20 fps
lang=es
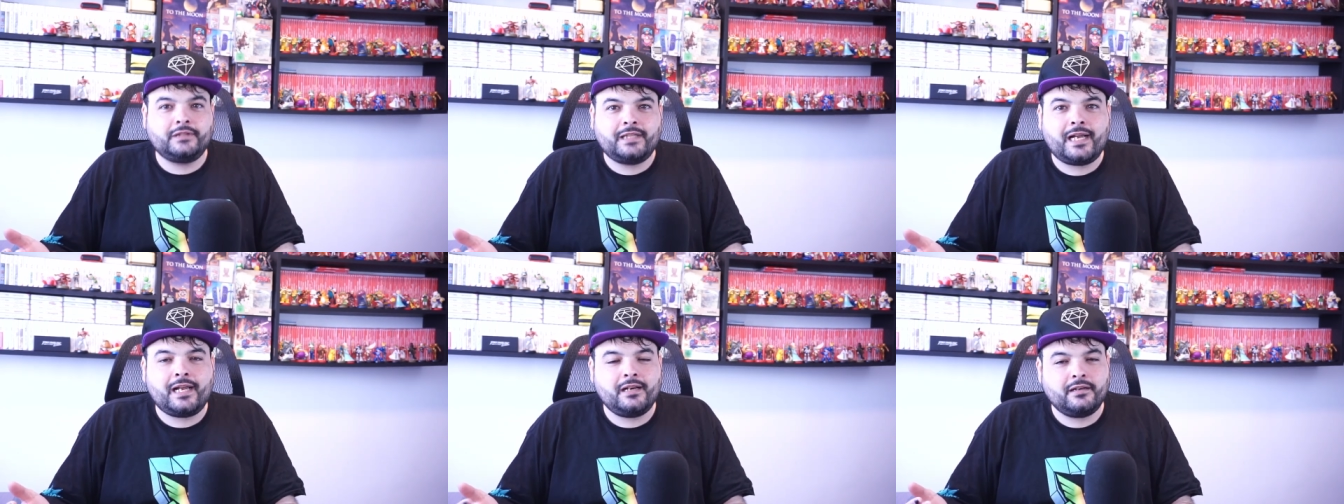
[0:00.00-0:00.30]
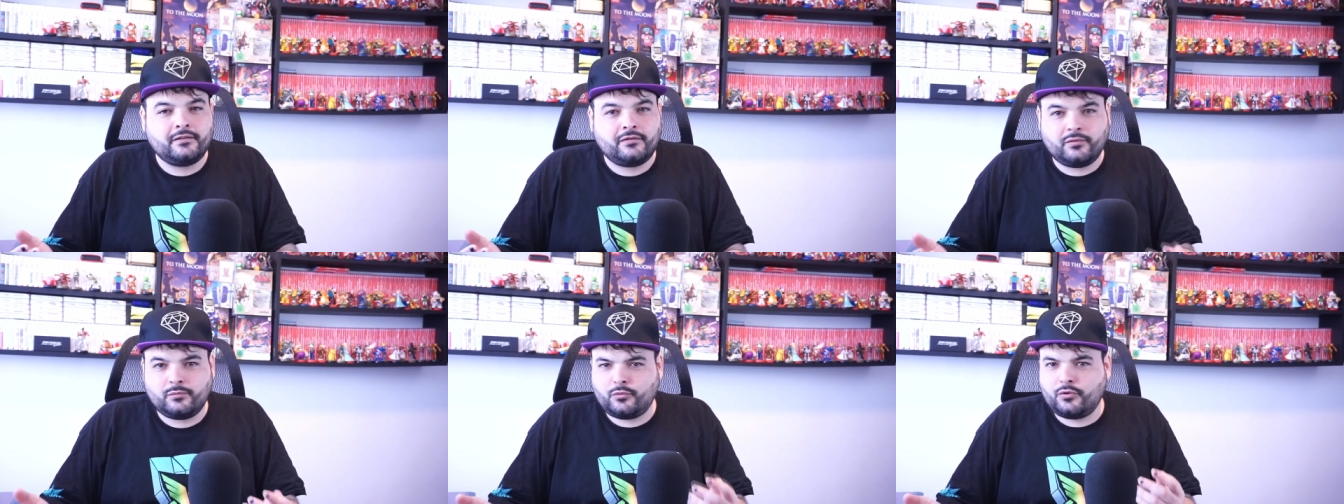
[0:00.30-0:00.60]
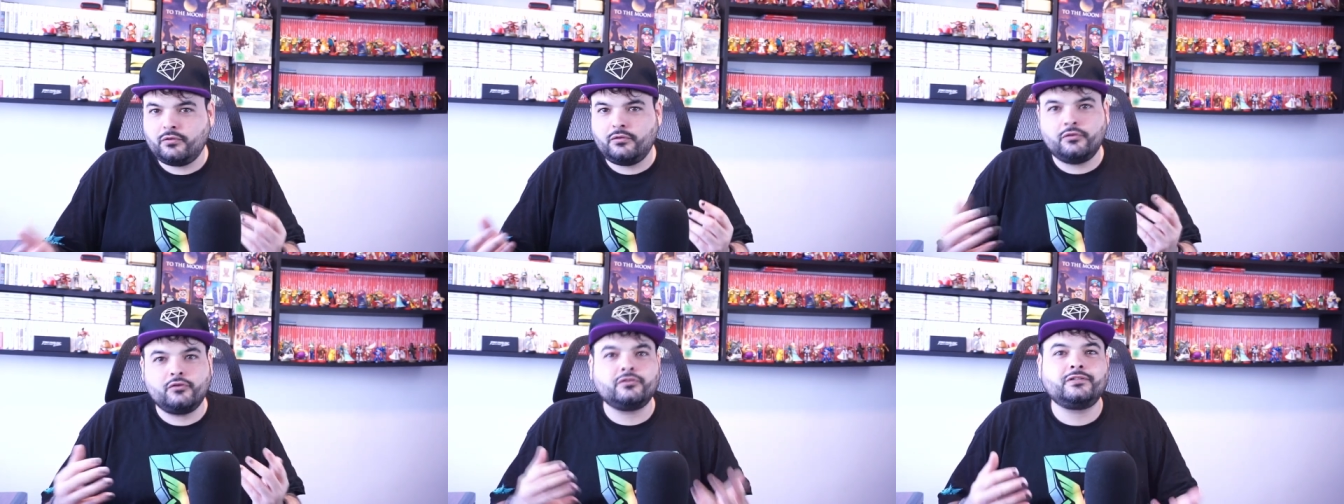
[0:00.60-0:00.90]
tal,
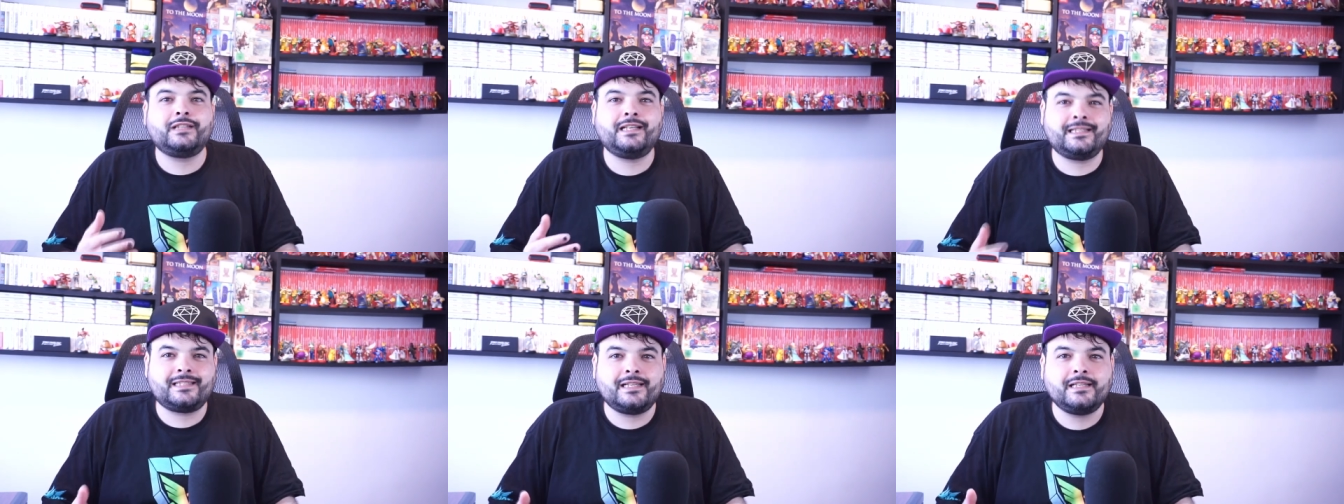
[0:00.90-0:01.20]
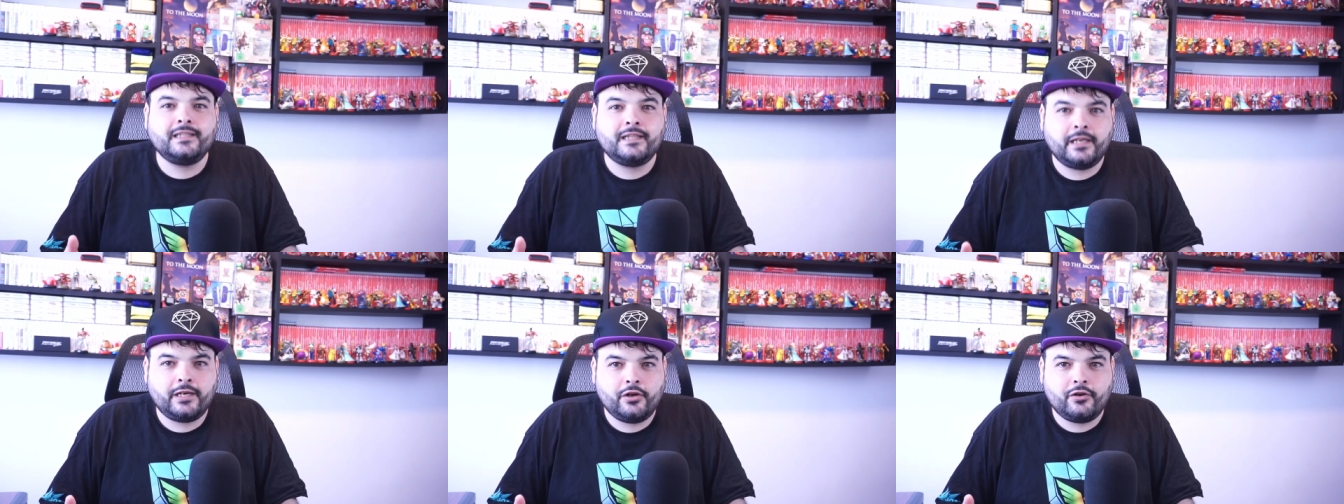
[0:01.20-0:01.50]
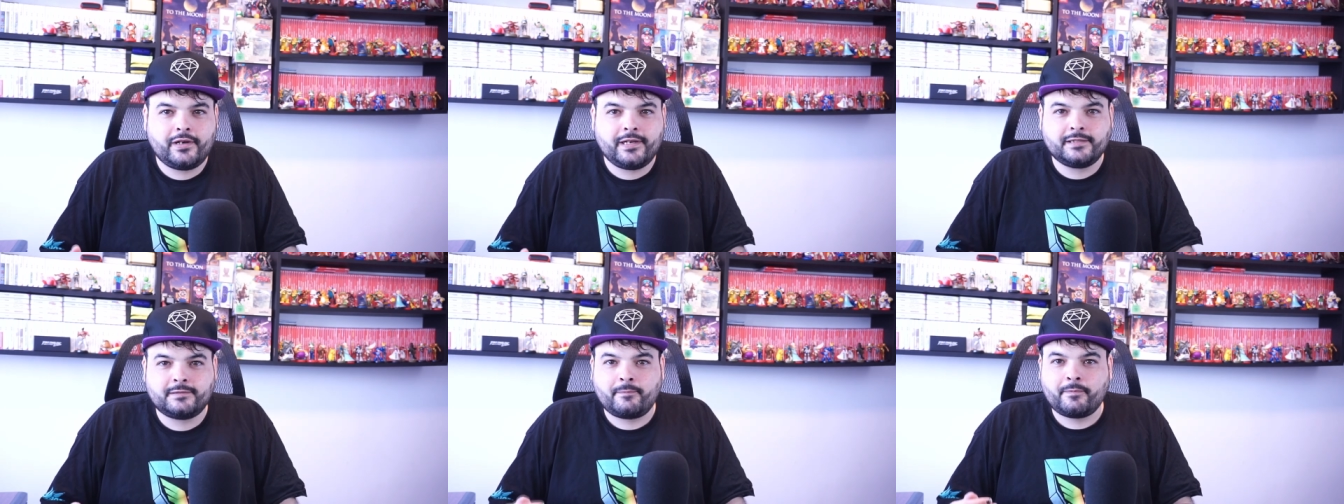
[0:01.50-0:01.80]
como los tres
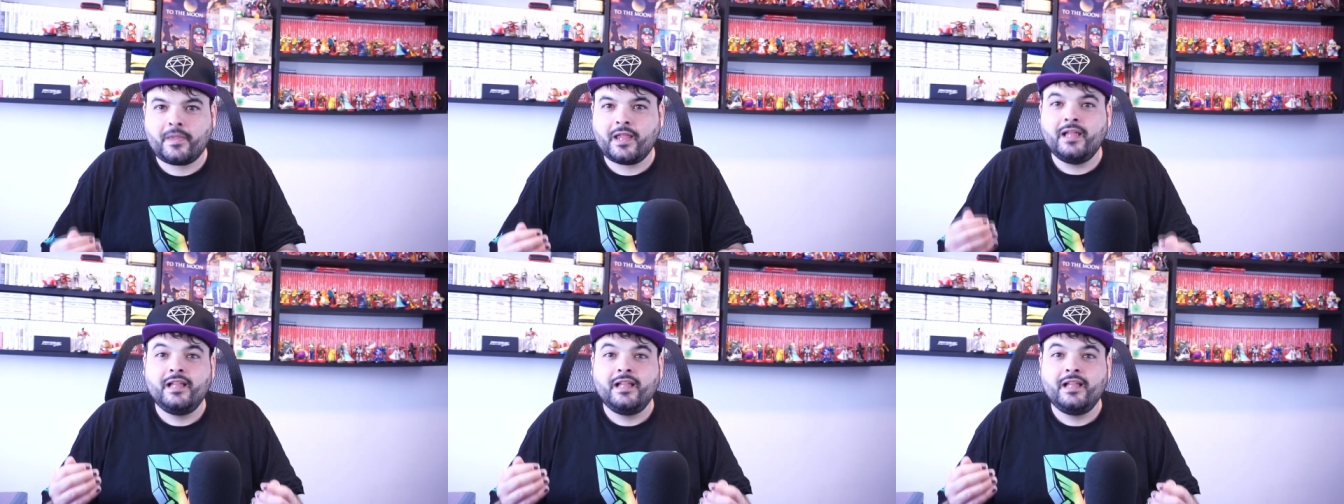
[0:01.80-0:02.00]
anteriores,